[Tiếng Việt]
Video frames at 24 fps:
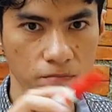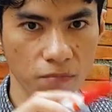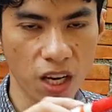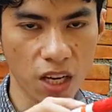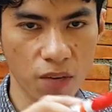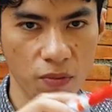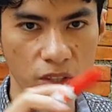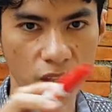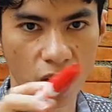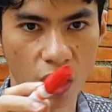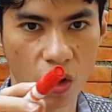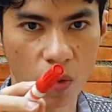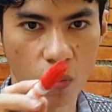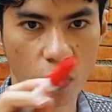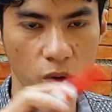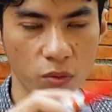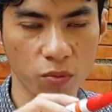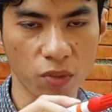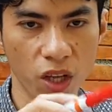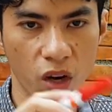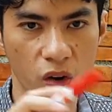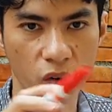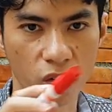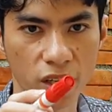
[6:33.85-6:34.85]
bay video
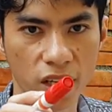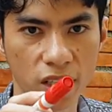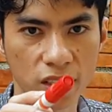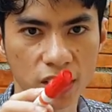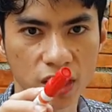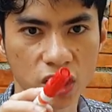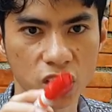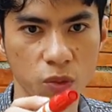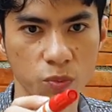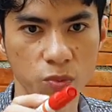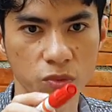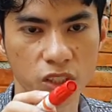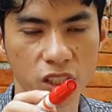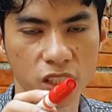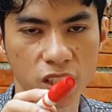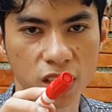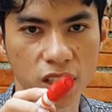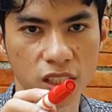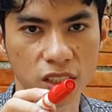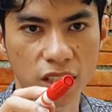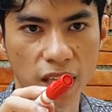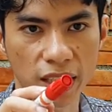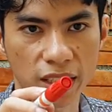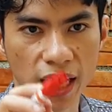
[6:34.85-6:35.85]
bốn video nắng cứ nhóm chơi
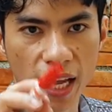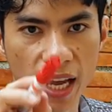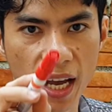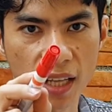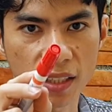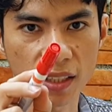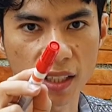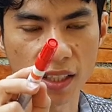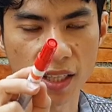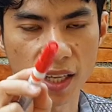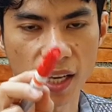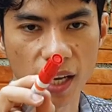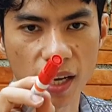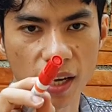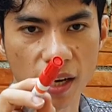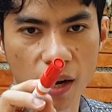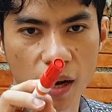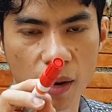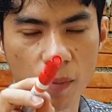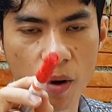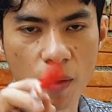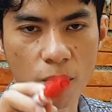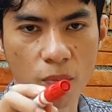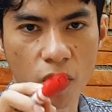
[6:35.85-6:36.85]
được ta để nè
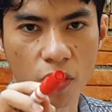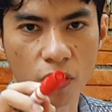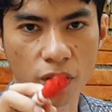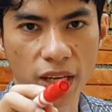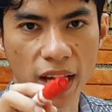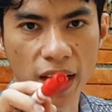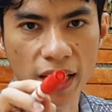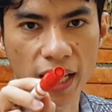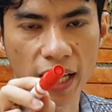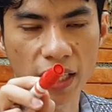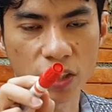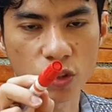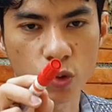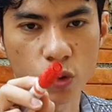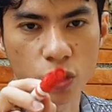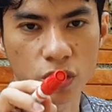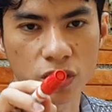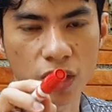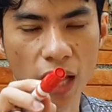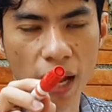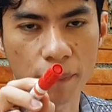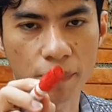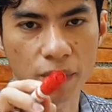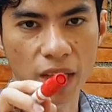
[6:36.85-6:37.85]
bóng bóng nè đại chui
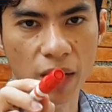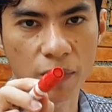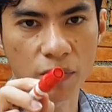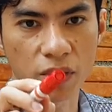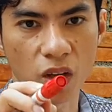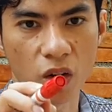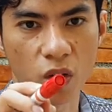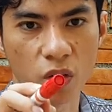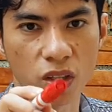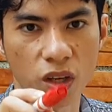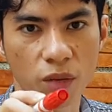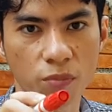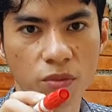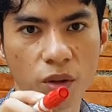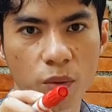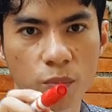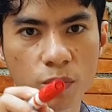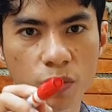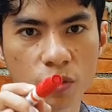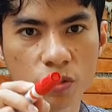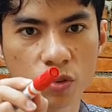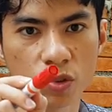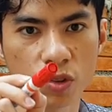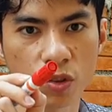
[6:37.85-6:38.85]
tam đan video nhóm
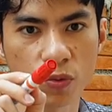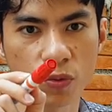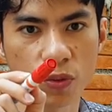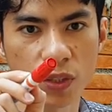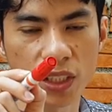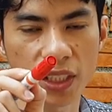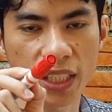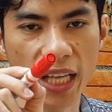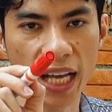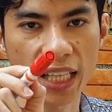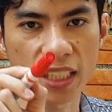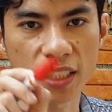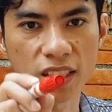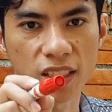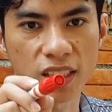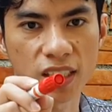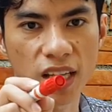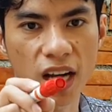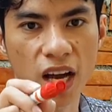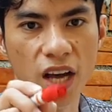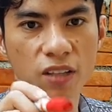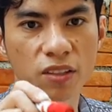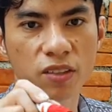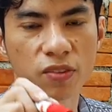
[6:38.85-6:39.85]
nhóm thưa cá sẽ
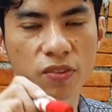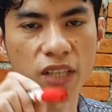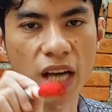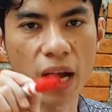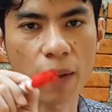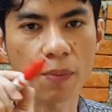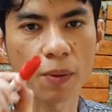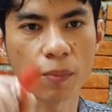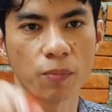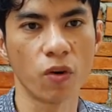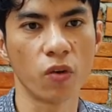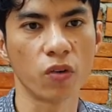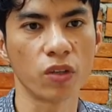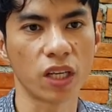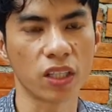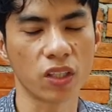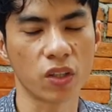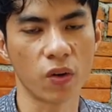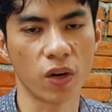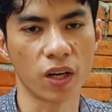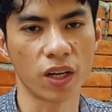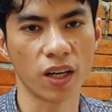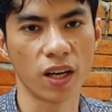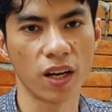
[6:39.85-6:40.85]
được hai thưa cá promote lại
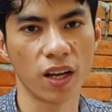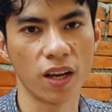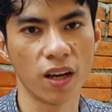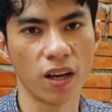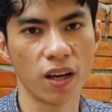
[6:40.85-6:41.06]
còn